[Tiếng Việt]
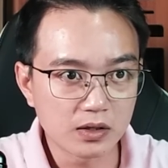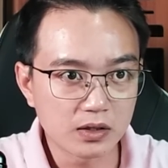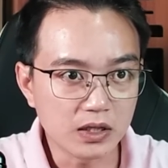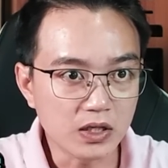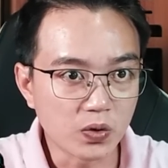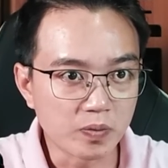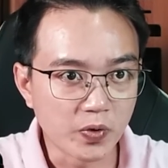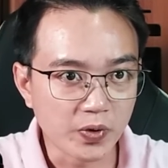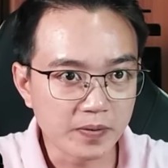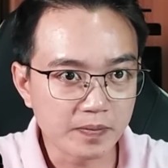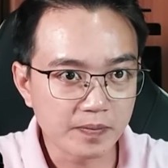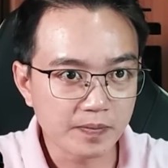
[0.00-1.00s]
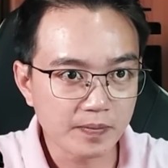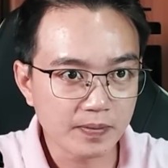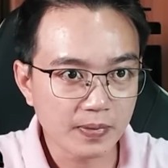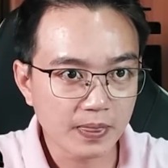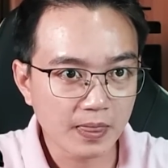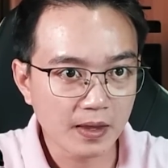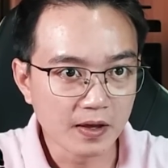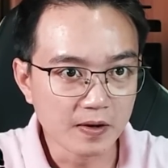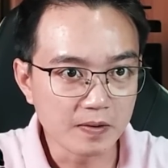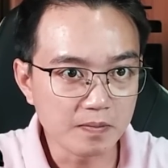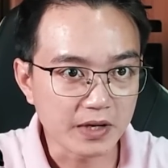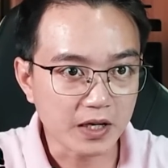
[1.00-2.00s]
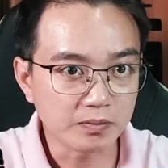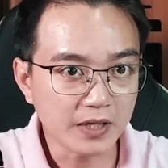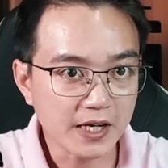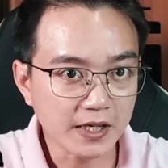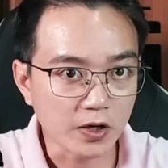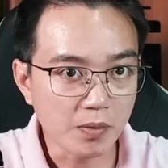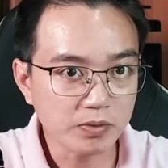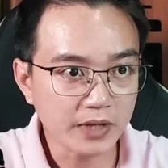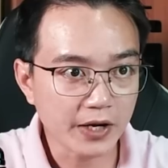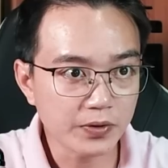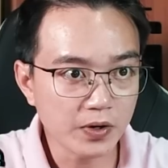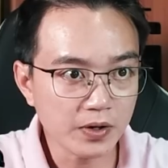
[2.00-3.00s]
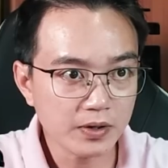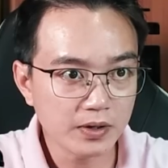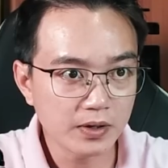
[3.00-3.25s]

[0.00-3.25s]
Thứ ngu muội, mày không thấy các đầu móng tay của nó